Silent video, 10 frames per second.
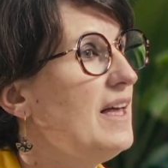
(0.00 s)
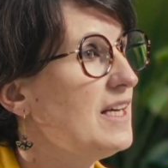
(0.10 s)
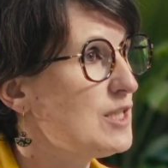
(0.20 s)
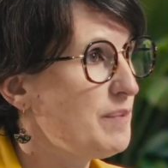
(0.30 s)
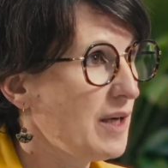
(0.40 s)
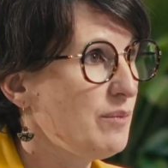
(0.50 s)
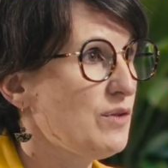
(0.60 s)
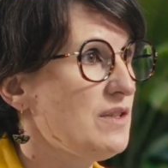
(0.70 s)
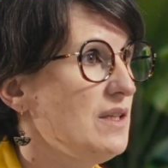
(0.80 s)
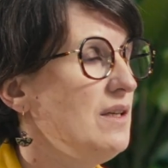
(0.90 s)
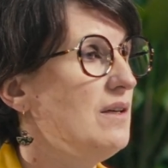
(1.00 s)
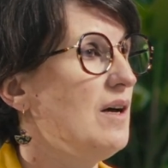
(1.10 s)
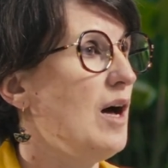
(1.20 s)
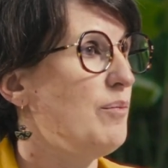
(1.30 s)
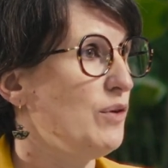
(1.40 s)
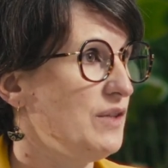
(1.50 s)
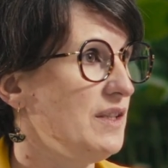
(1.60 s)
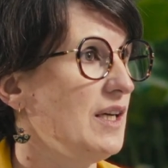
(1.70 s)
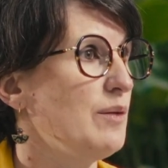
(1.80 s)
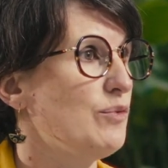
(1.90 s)
Expérimenter, apporter
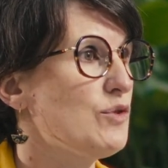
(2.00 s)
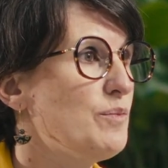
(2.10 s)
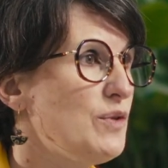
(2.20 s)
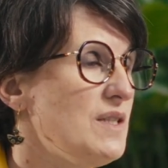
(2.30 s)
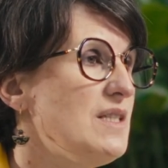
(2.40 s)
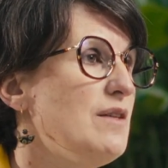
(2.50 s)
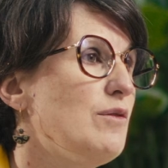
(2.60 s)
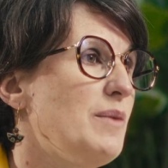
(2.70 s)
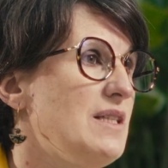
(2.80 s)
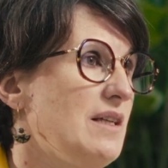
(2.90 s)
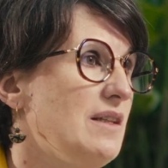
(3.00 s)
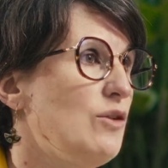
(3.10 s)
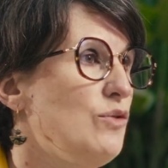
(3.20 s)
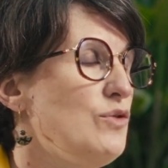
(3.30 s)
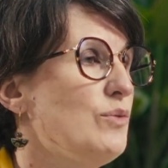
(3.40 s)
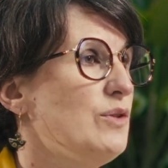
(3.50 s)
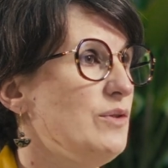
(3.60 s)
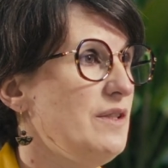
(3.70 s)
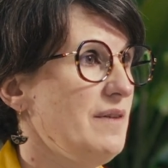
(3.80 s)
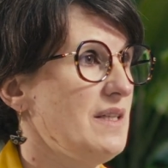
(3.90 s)
des réponses positives en matière d'inclusion et de
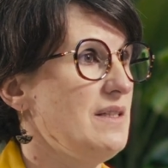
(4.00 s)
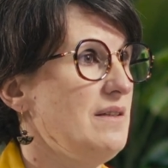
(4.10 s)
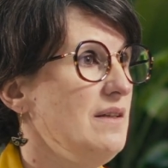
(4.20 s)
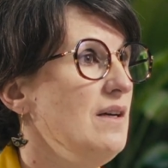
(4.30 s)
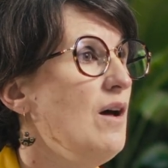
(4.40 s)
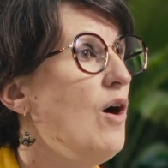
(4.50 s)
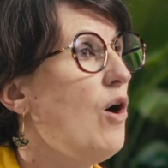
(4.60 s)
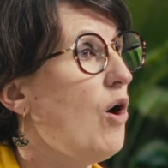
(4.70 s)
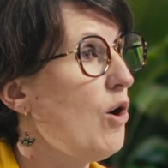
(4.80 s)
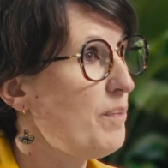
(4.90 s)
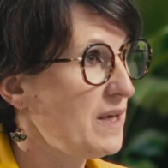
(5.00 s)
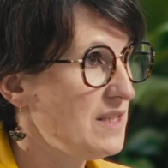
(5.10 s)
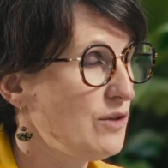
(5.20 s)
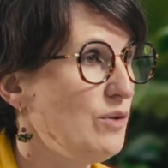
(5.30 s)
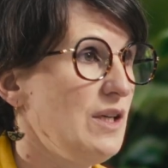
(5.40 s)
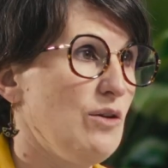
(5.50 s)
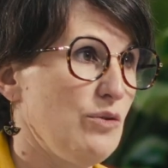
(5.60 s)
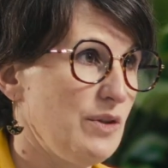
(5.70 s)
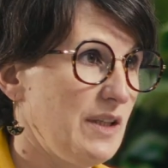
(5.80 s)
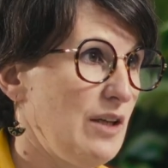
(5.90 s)
diversité, en particulier dans
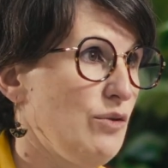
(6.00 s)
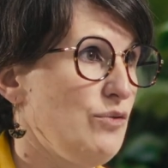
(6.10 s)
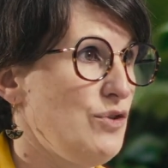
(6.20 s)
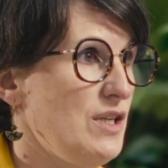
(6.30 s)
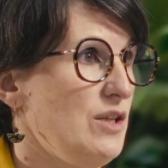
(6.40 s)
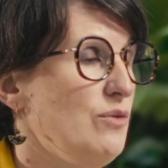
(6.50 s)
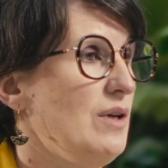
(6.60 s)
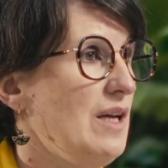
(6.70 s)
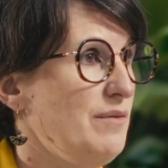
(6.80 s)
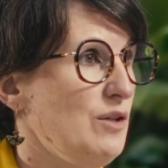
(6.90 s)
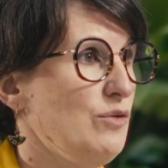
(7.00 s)
le cadre du GIE La Ville